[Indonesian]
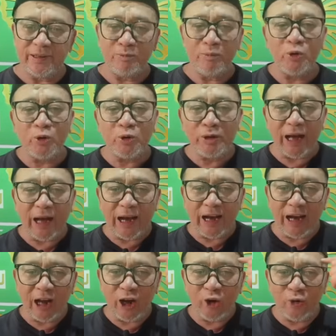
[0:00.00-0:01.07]
menurut
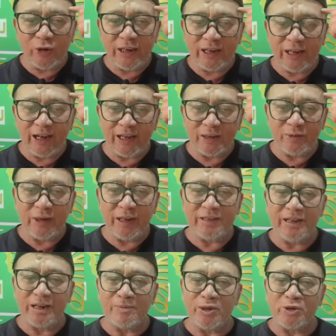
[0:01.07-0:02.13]
akal logika itu adalah
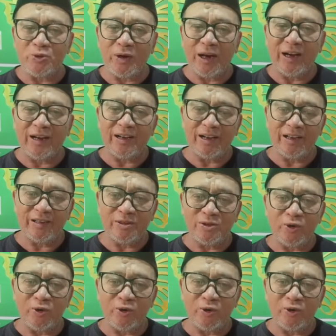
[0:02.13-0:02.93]
tidak masuk akal.